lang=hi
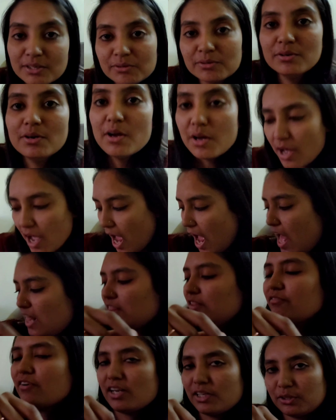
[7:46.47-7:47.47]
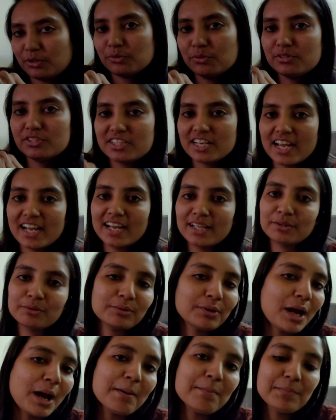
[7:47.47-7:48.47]
हूँ हाथ वाथ टूट जाएगा तो
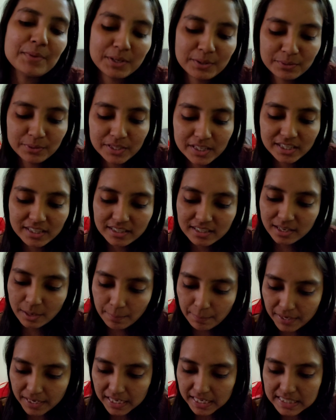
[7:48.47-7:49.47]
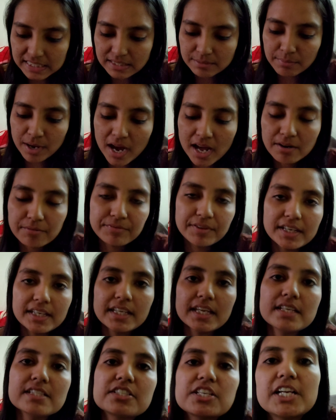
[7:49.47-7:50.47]
काम भी कोई नहीं करेगा पहले इसे बाहर
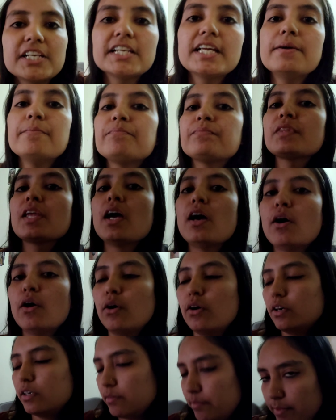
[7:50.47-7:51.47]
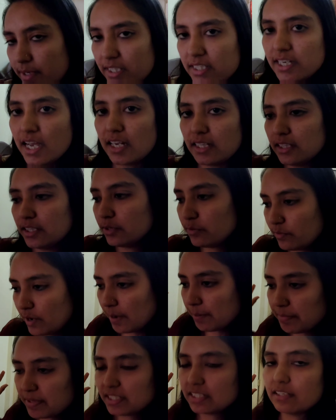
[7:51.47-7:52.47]
फेंकिए चलिए और मैं जाती हूँ
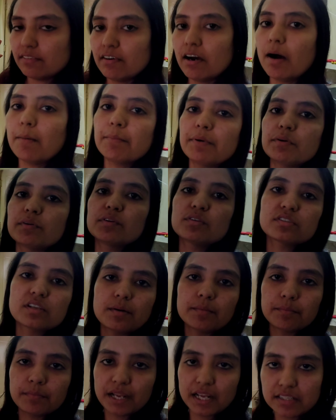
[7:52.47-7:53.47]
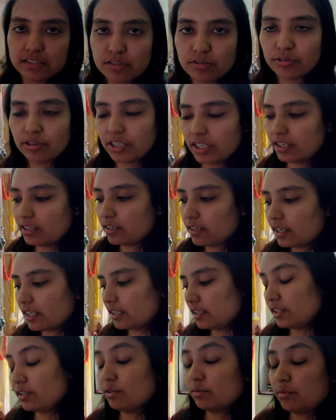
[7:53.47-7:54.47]
वापस से वहाँ पे वो सब प्लांट्स को ठीक कर रही
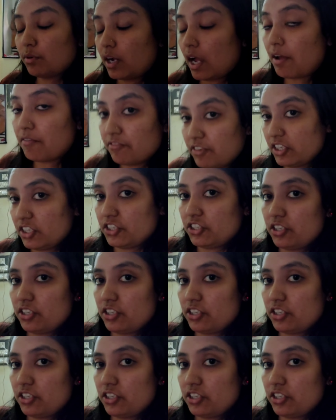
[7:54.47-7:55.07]
थी तो वो काम फिनिश